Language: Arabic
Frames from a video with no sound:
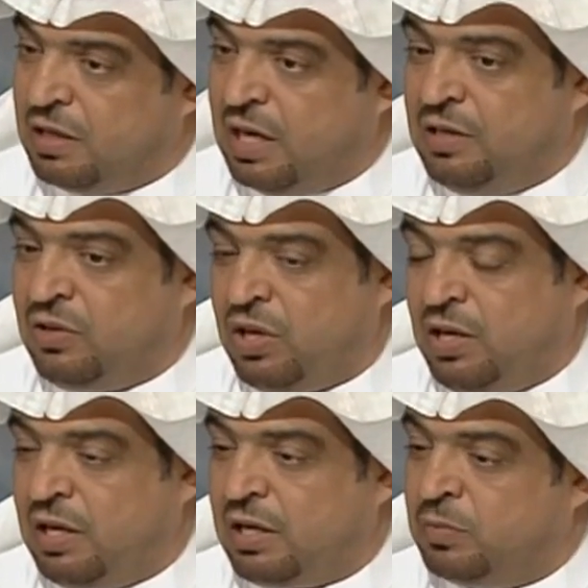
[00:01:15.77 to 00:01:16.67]
كان
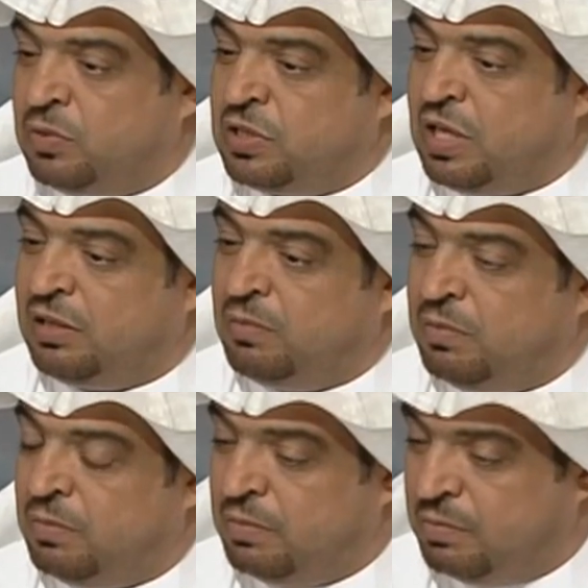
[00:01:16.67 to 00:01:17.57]
يثني على الكابتن سعد
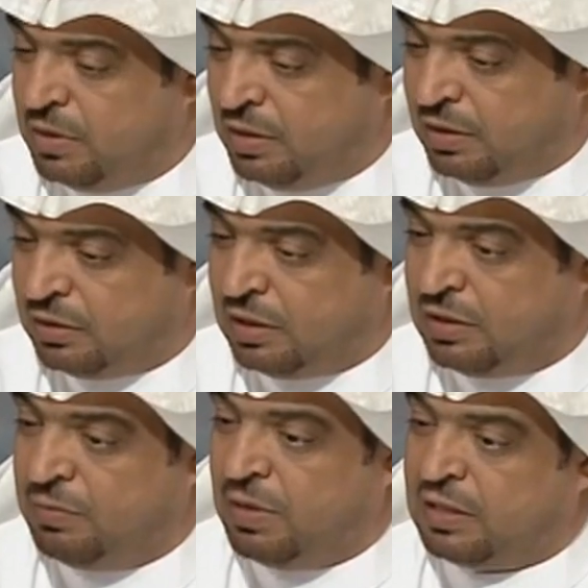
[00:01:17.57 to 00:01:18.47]

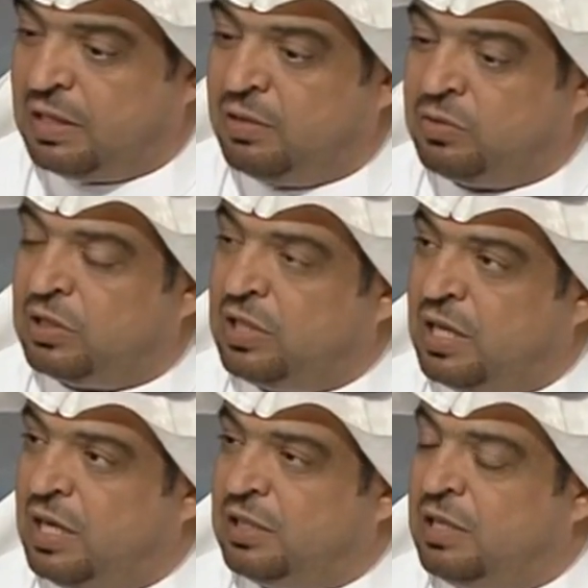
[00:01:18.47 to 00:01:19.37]
بتدريباته
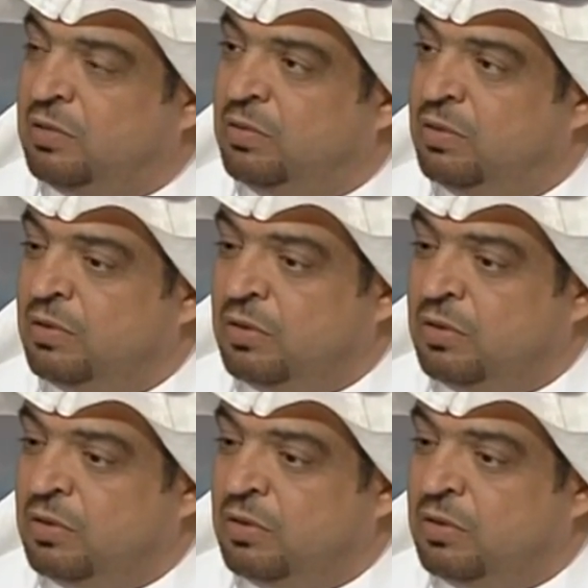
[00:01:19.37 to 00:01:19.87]
وتكتيكاته